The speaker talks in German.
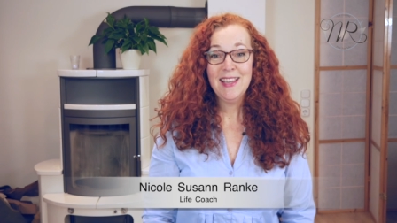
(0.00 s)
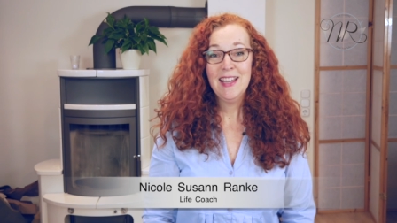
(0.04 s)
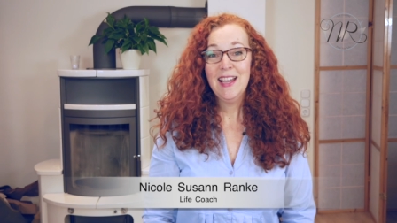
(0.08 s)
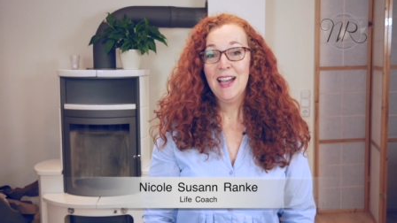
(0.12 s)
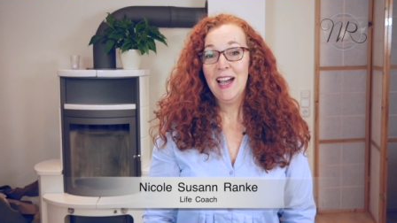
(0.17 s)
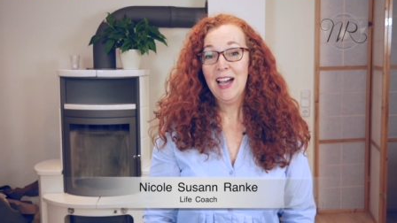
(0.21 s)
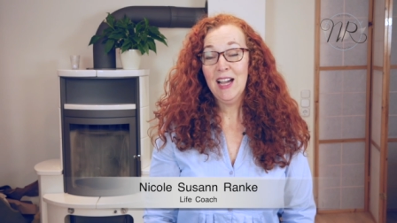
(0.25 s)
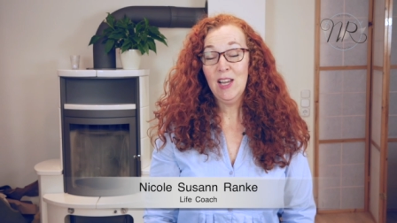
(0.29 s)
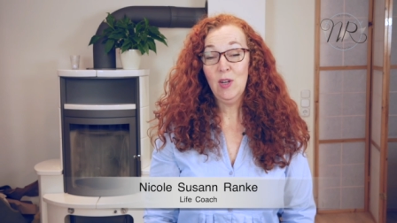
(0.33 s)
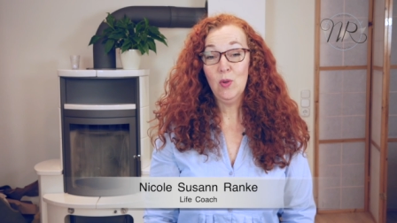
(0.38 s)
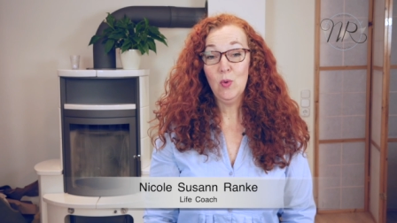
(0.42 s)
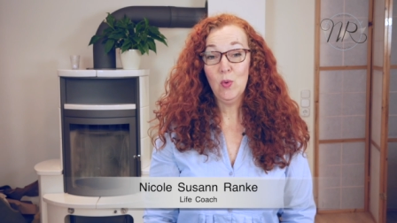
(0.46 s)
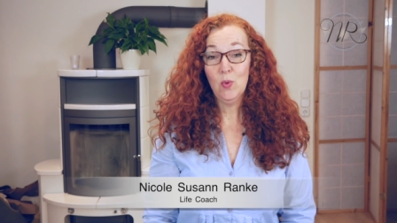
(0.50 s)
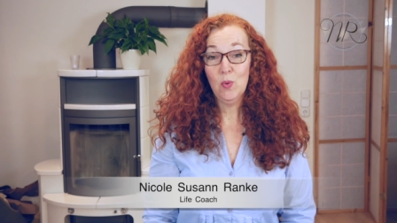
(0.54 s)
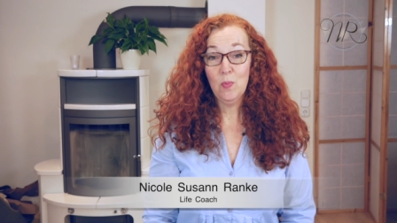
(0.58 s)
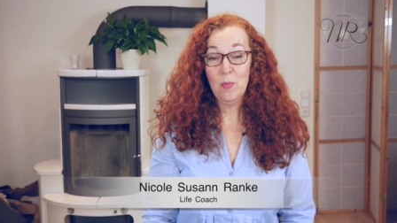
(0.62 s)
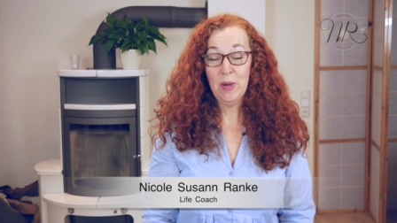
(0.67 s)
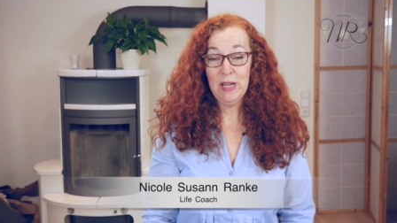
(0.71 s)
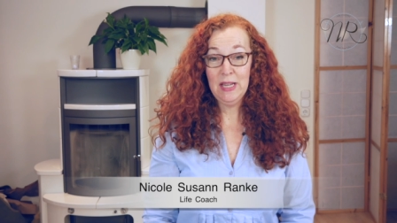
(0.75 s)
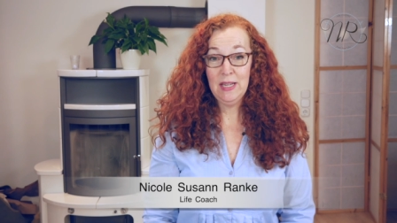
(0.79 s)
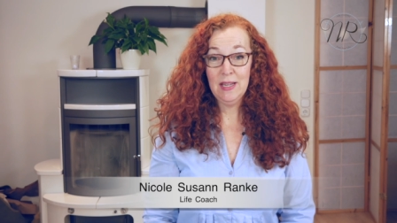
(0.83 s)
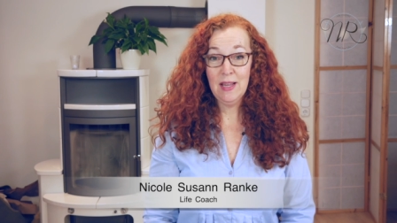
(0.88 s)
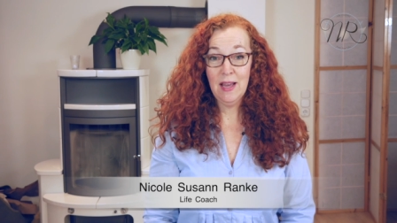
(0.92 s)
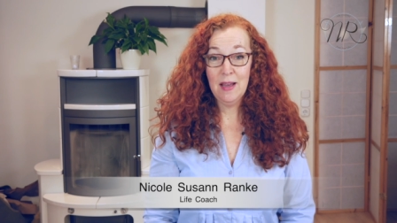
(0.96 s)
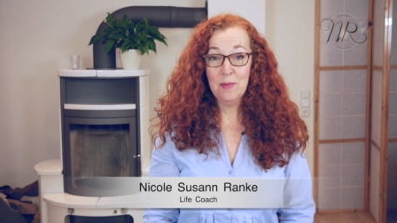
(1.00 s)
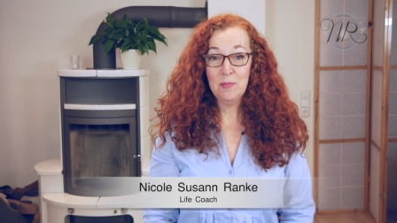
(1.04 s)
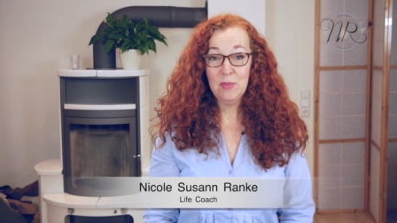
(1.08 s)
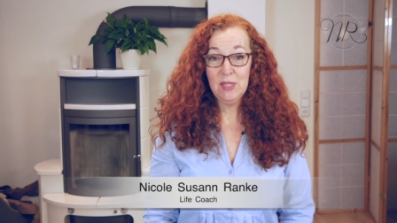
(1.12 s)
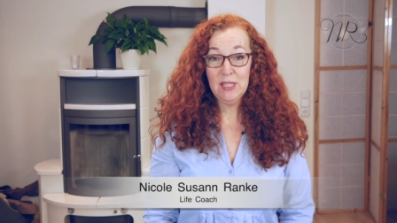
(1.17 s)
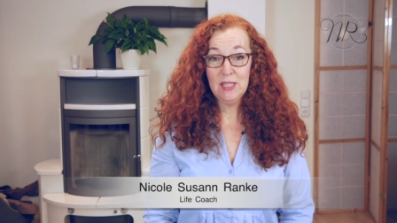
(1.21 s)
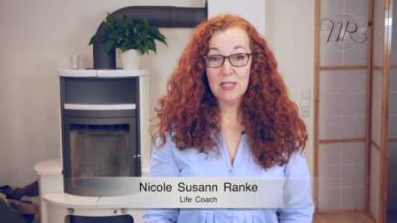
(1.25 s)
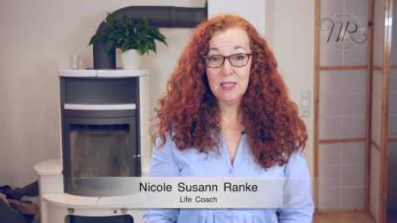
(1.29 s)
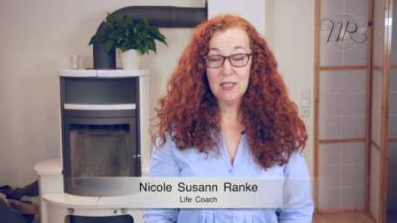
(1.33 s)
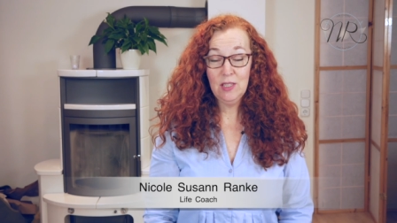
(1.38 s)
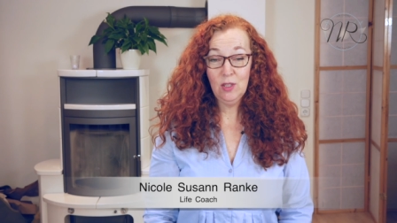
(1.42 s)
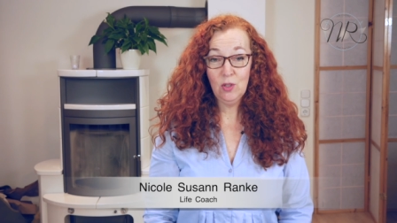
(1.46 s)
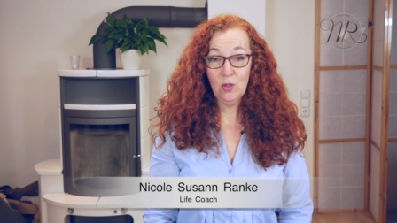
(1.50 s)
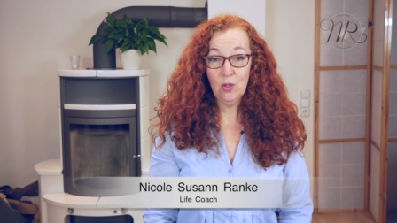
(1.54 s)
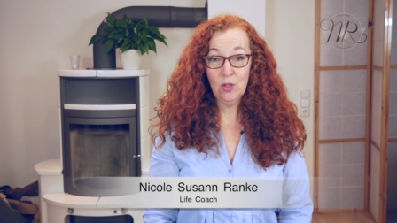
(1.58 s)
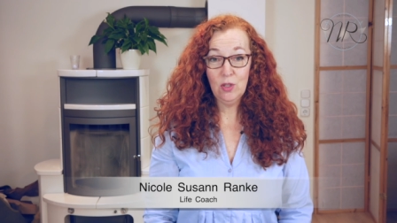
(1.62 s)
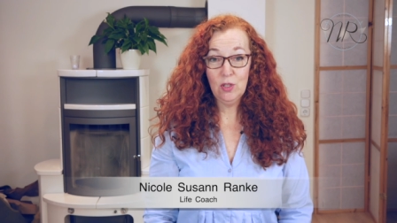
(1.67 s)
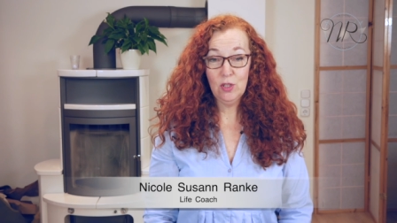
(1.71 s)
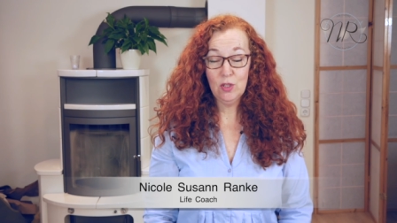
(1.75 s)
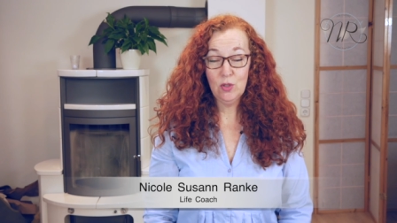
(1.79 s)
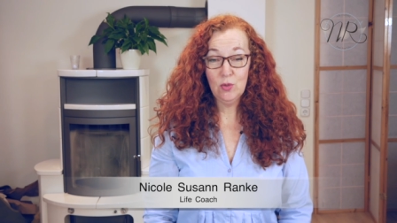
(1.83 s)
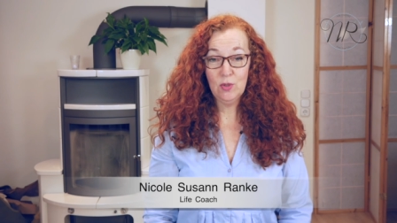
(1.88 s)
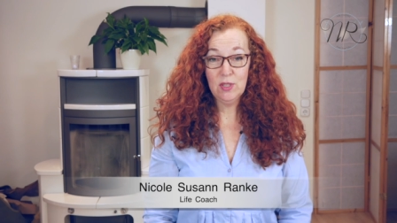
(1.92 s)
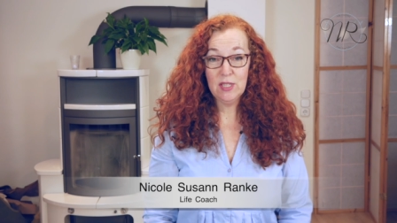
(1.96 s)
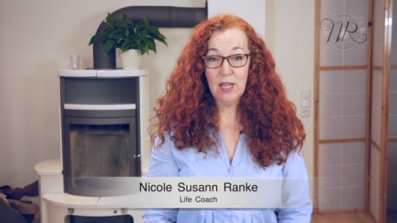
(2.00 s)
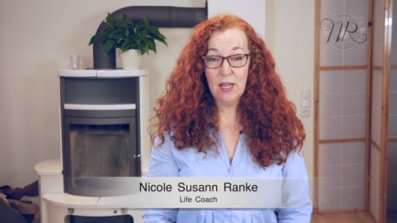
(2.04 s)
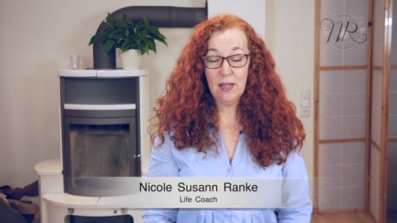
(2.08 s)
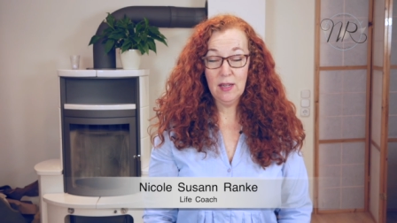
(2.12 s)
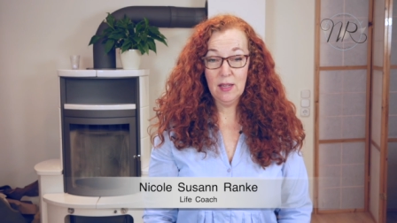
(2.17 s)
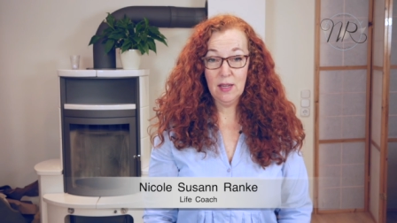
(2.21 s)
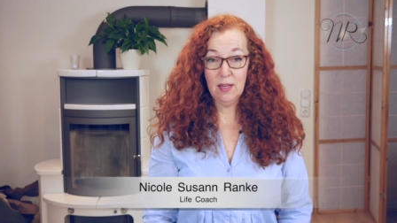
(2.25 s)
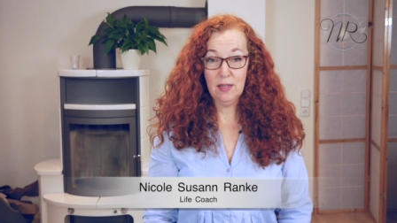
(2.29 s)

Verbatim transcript: Hallo, mein Name ist Nicole Susanne